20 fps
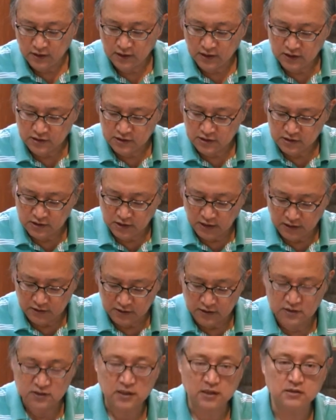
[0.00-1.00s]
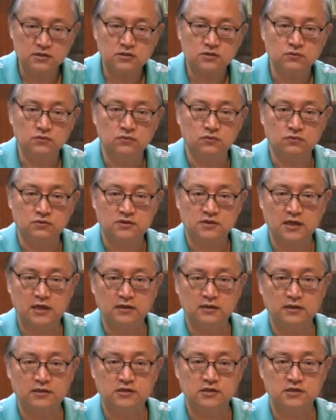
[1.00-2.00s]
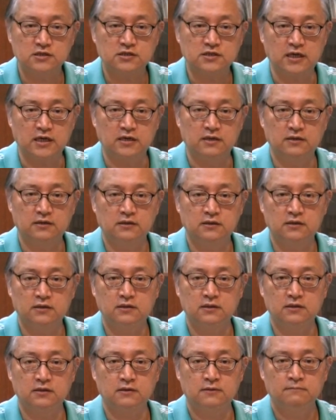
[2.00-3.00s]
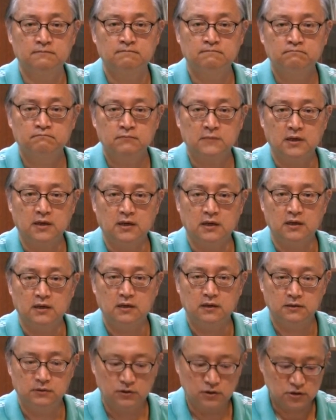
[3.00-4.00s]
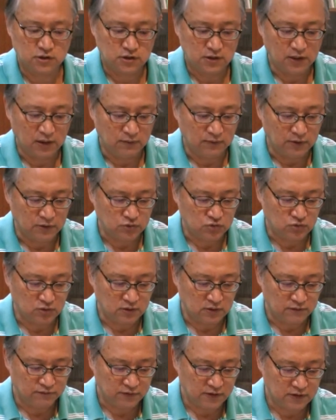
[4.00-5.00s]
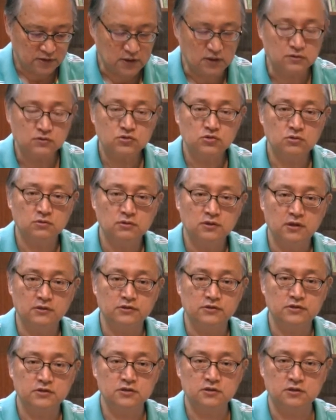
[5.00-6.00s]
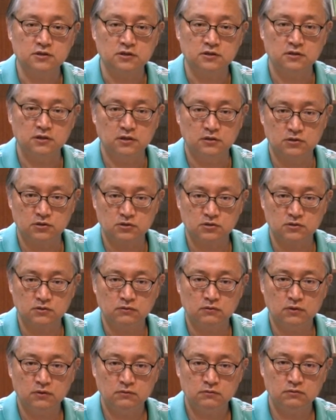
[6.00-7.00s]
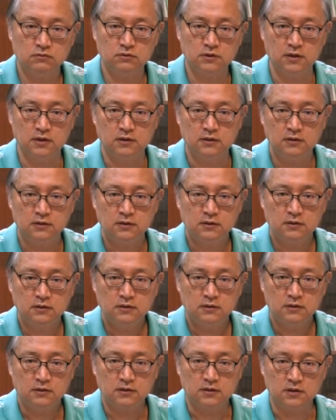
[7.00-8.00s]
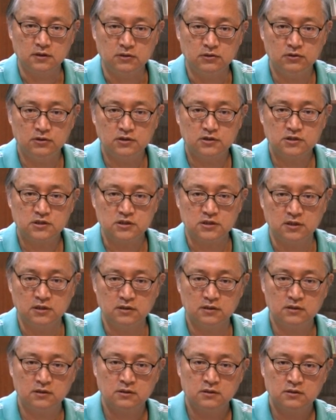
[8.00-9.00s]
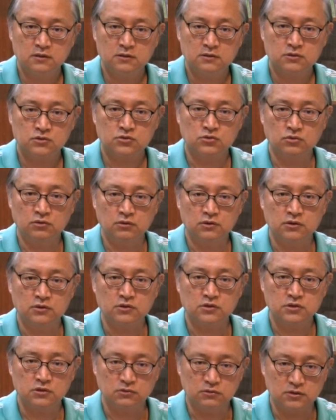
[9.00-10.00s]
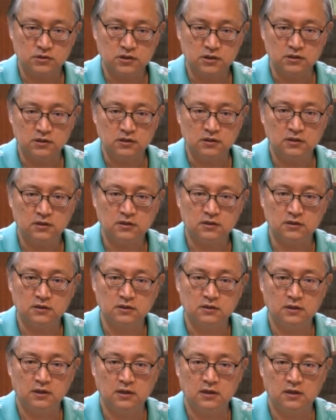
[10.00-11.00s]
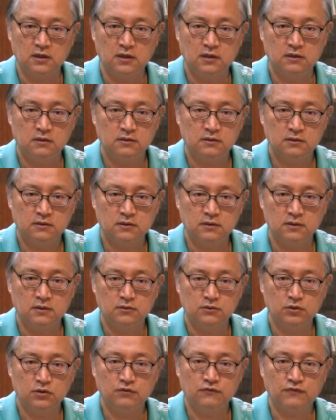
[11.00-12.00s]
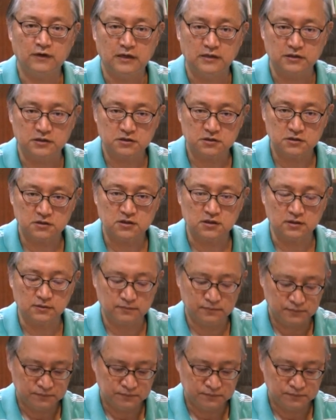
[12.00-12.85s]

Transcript: 代之下第三十五章呢，记载了一个啊约西亚王做了非常重要的事情，也就是恢复了一个逾越节所有守节的一个啊呃律法的事情。